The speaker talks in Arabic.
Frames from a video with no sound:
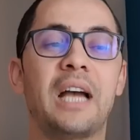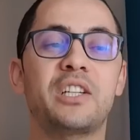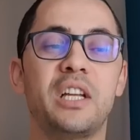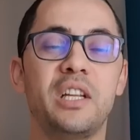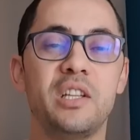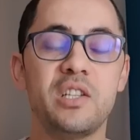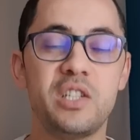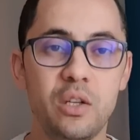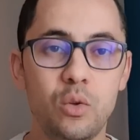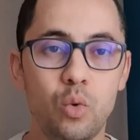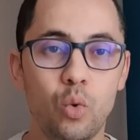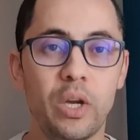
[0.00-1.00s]
عشان
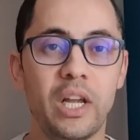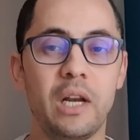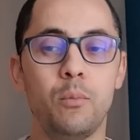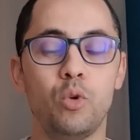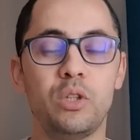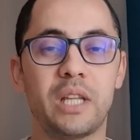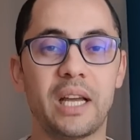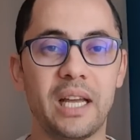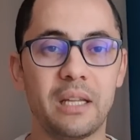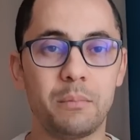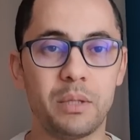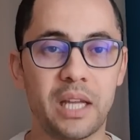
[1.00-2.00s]
يزيدوا
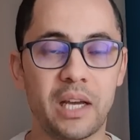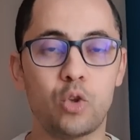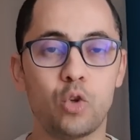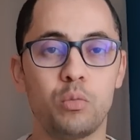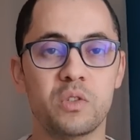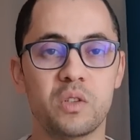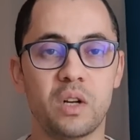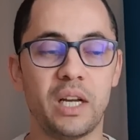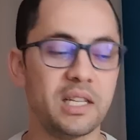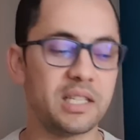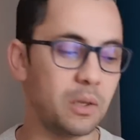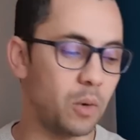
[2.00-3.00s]
المنتجات بتاعتهم
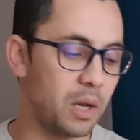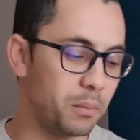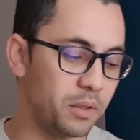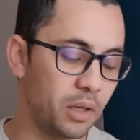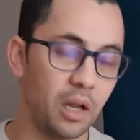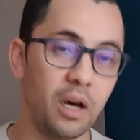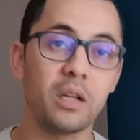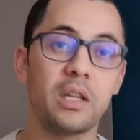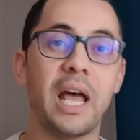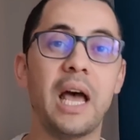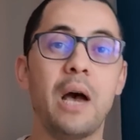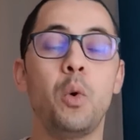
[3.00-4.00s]
الزراعيه سواء من الارض
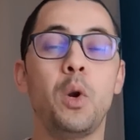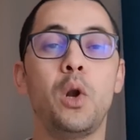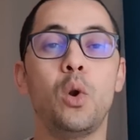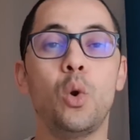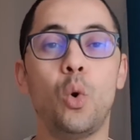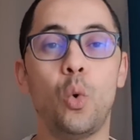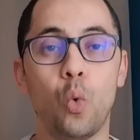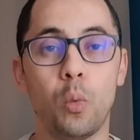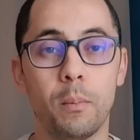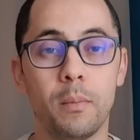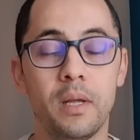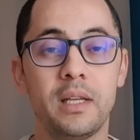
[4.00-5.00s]
او
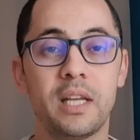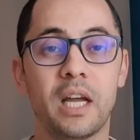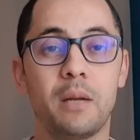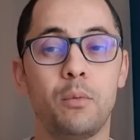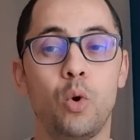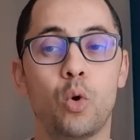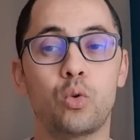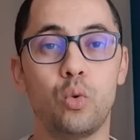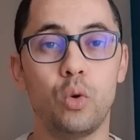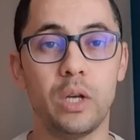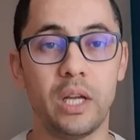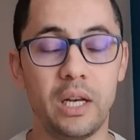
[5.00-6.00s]
اللحوم يعني
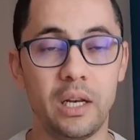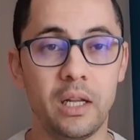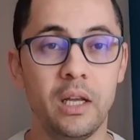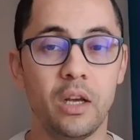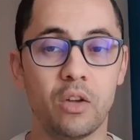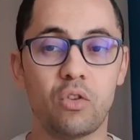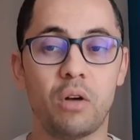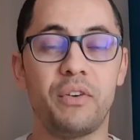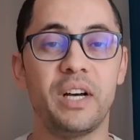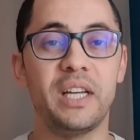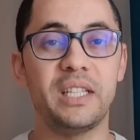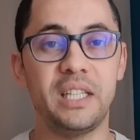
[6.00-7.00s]
بيحطوا
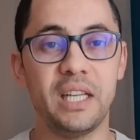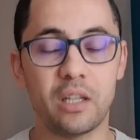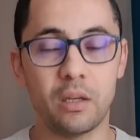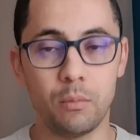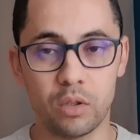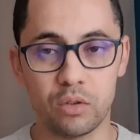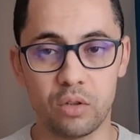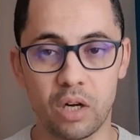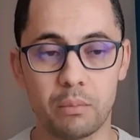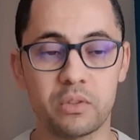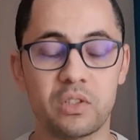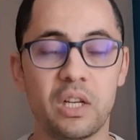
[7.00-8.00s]
الاضافات ديت
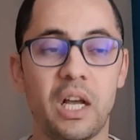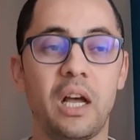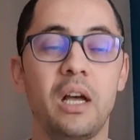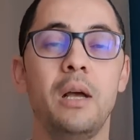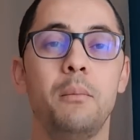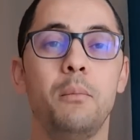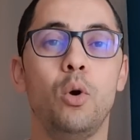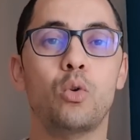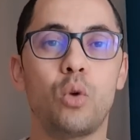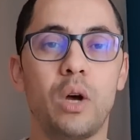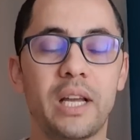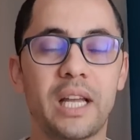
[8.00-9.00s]
الضاره بالصحه
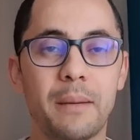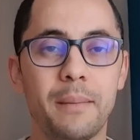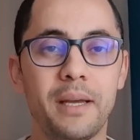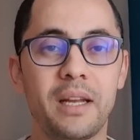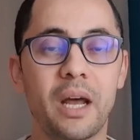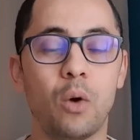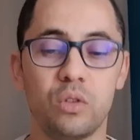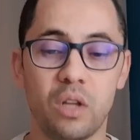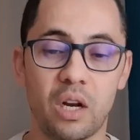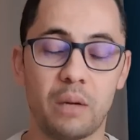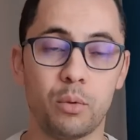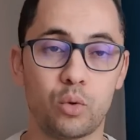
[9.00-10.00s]
بيحطوها كمان او
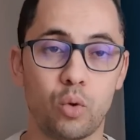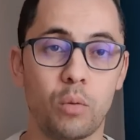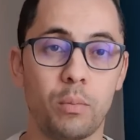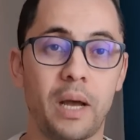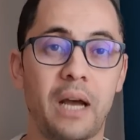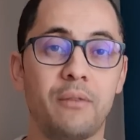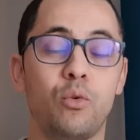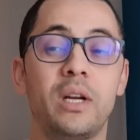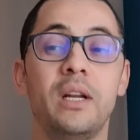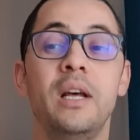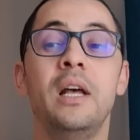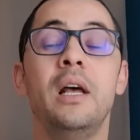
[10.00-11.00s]
الضاره بالتربه
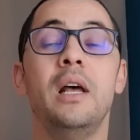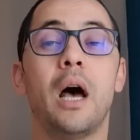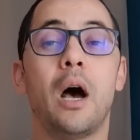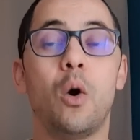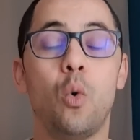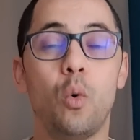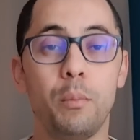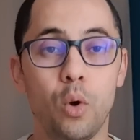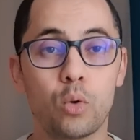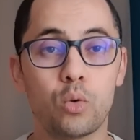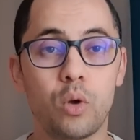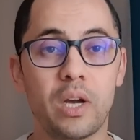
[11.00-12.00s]
عفوا او
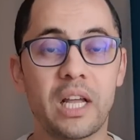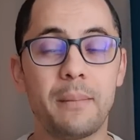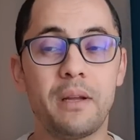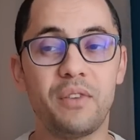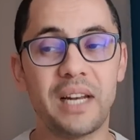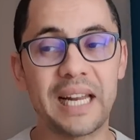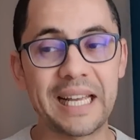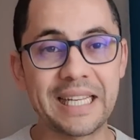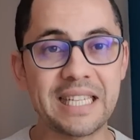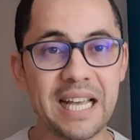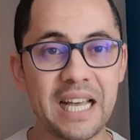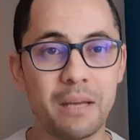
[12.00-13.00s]
بيحطوها كمان في
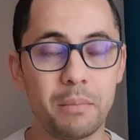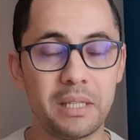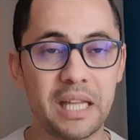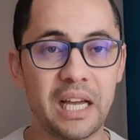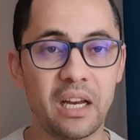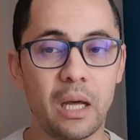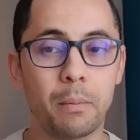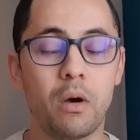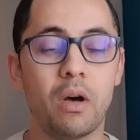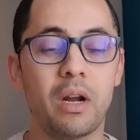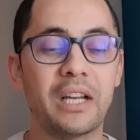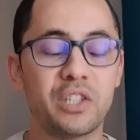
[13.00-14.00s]
الغذاء بتاع
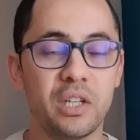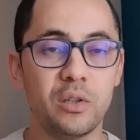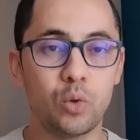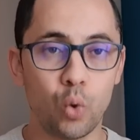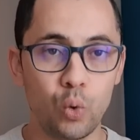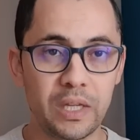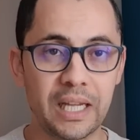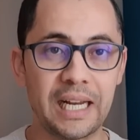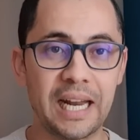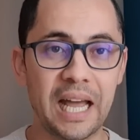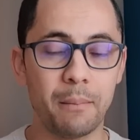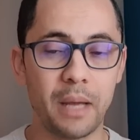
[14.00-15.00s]
الابقار عشان تنتج
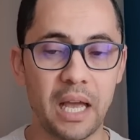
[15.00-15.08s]
لحم